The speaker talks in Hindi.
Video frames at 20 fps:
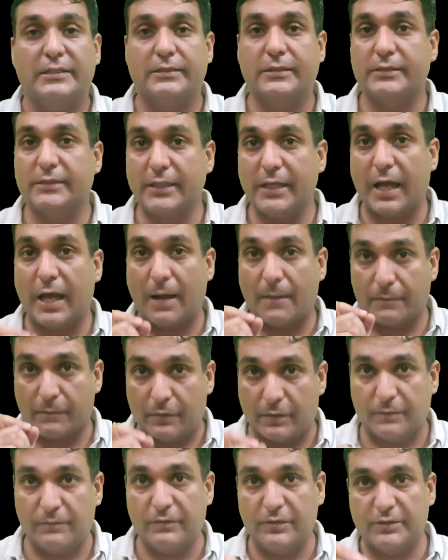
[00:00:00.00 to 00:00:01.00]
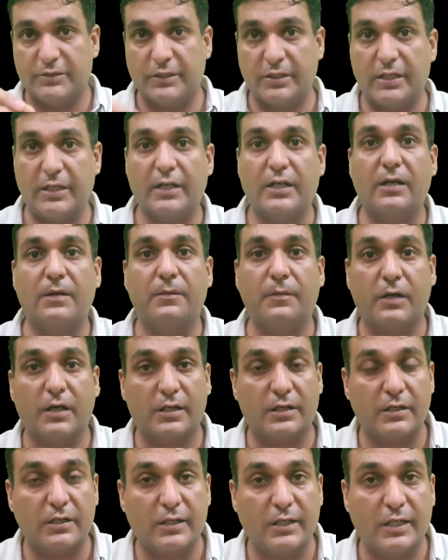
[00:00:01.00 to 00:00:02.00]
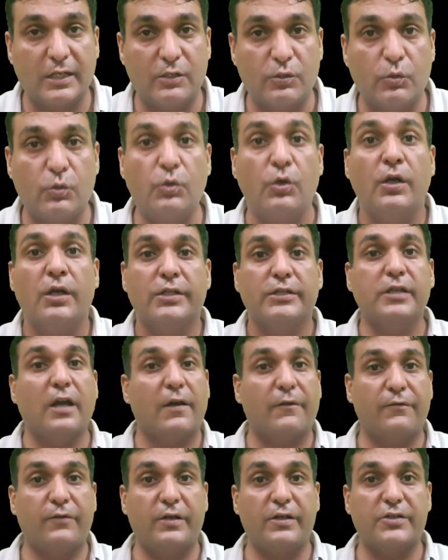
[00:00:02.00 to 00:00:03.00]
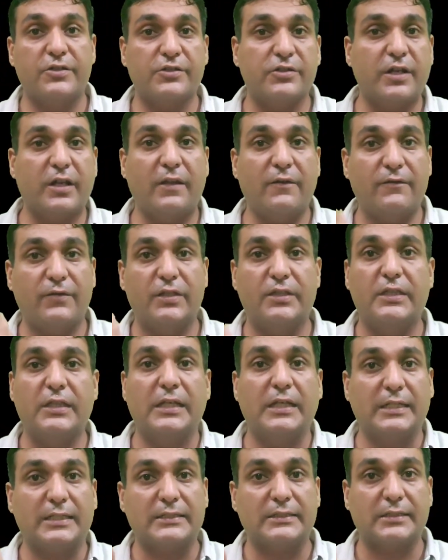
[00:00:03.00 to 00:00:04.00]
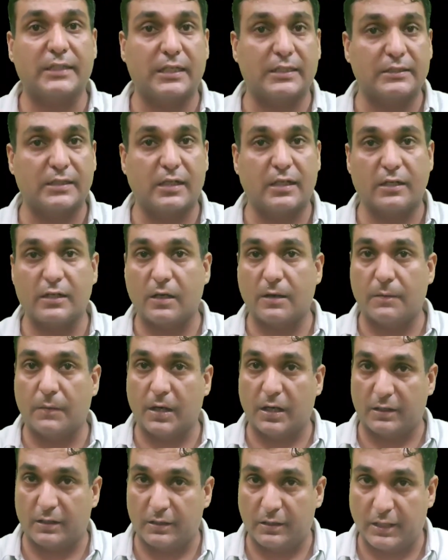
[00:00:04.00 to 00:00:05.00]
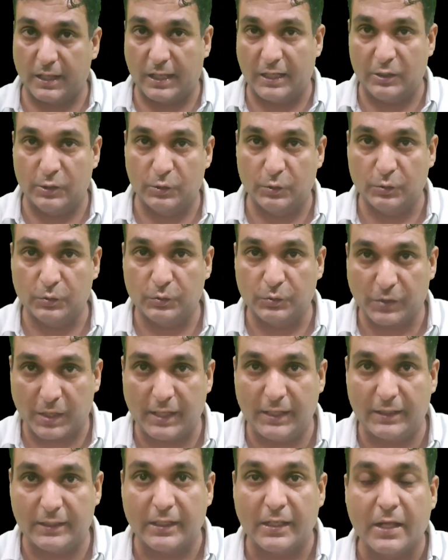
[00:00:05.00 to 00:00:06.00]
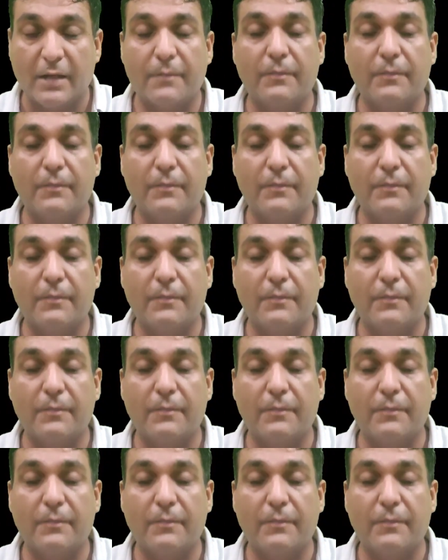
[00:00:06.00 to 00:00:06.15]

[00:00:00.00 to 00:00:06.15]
जिसे आप ब्रह्मचर्य का मार्ग कह लो या फिर श्री विद्या साधना का मार्ग कह लो राइट